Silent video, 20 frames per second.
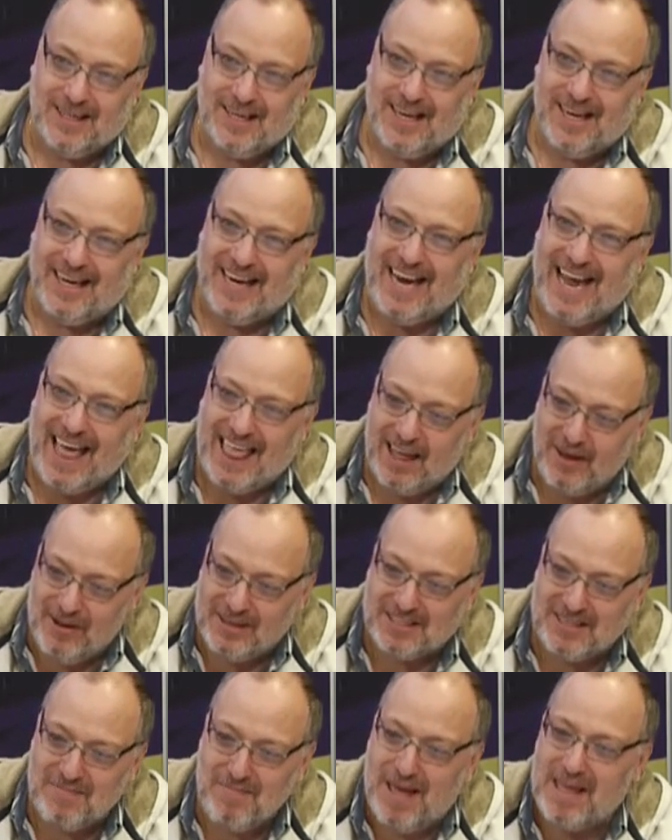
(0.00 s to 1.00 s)
Cada vez
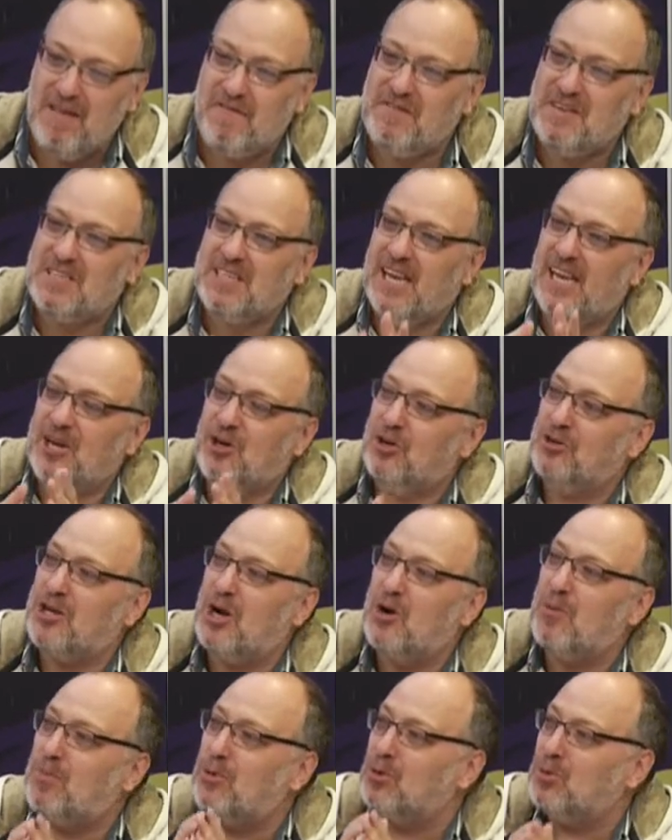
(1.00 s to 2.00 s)
es más difícil encontrar
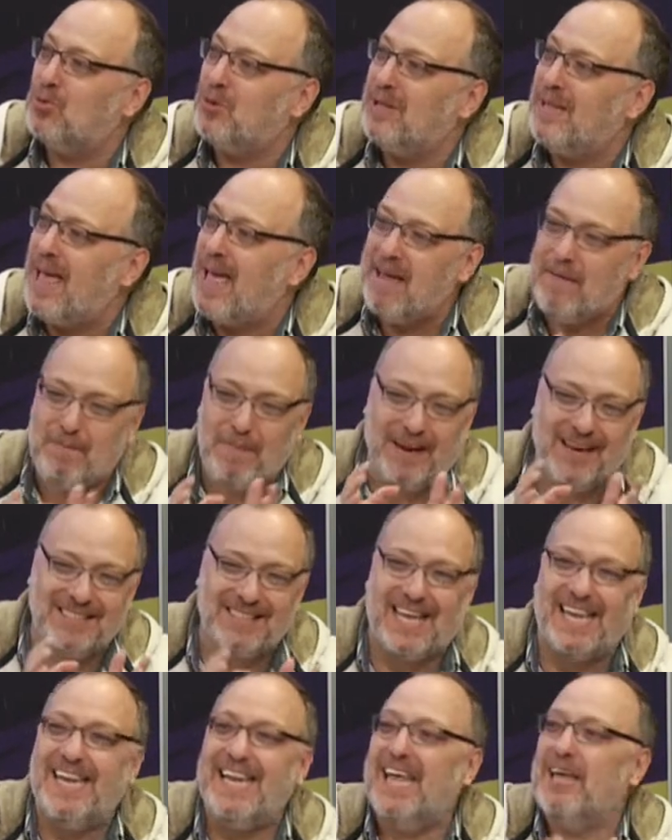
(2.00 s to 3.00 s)
oportunidades para
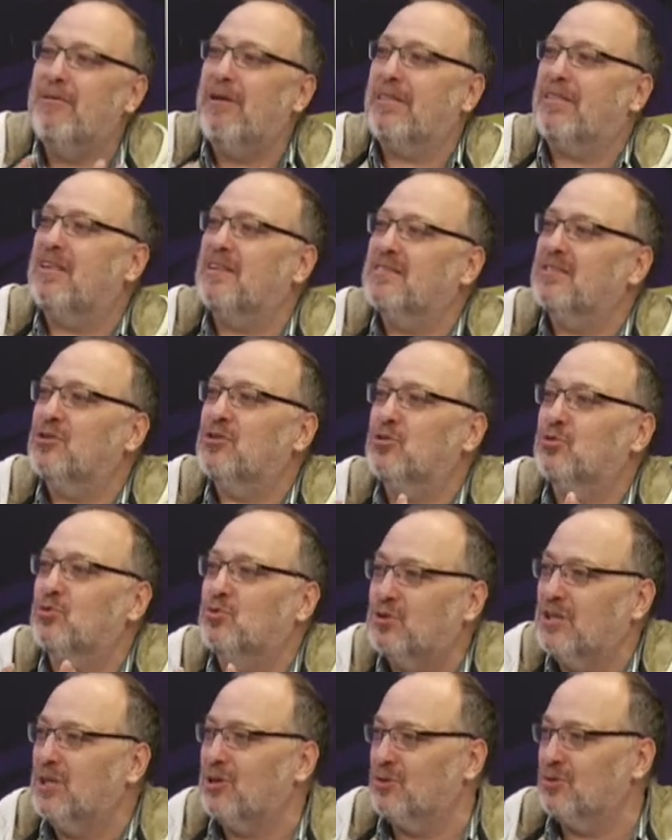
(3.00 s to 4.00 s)
salir a divertirse con
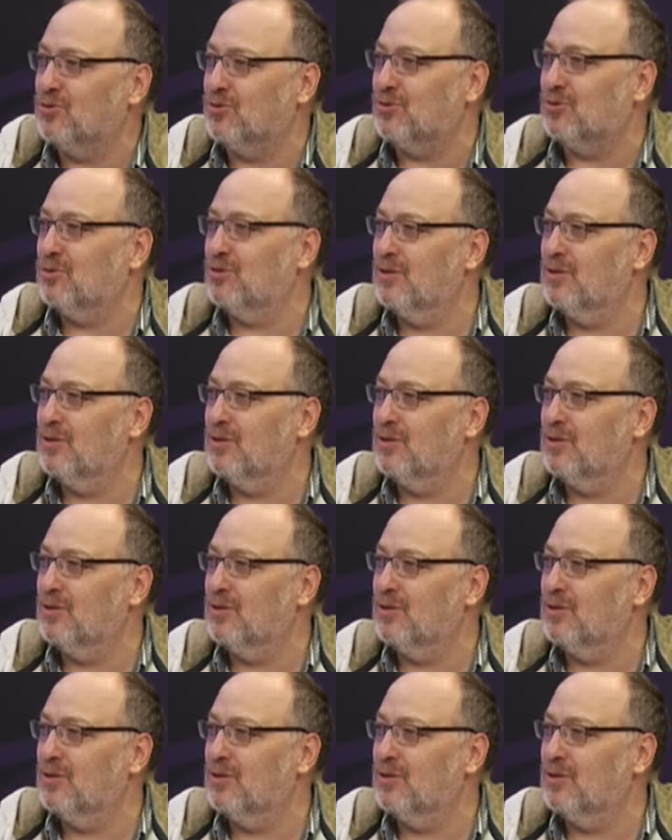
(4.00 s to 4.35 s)
tus hijos.